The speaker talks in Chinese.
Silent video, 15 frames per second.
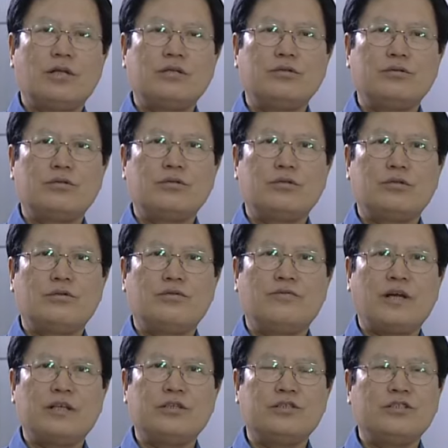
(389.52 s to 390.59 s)
就是
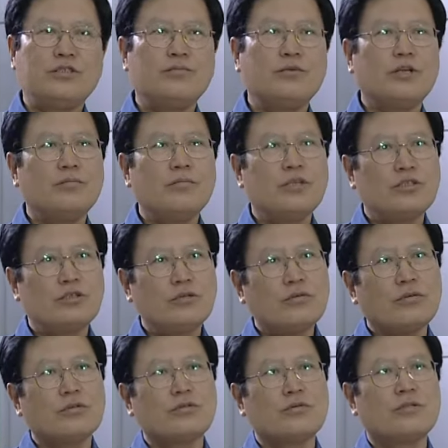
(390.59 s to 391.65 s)
反映西部人民生
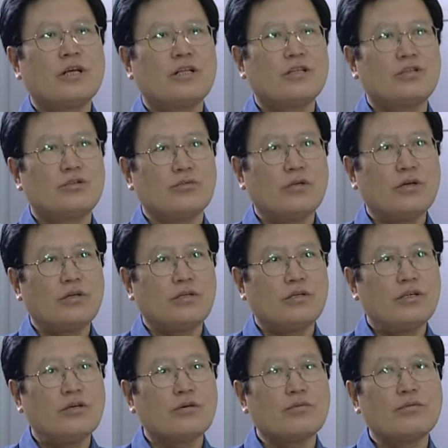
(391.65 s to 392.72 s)
活作为它的主要的
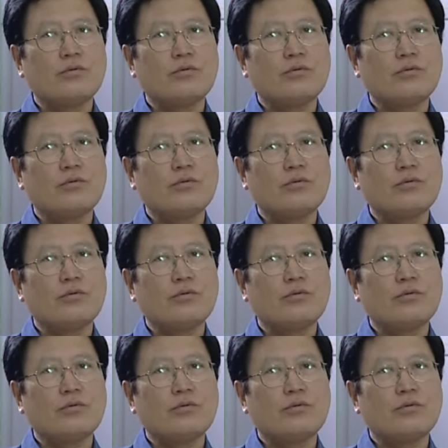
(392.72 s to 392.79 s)
任务。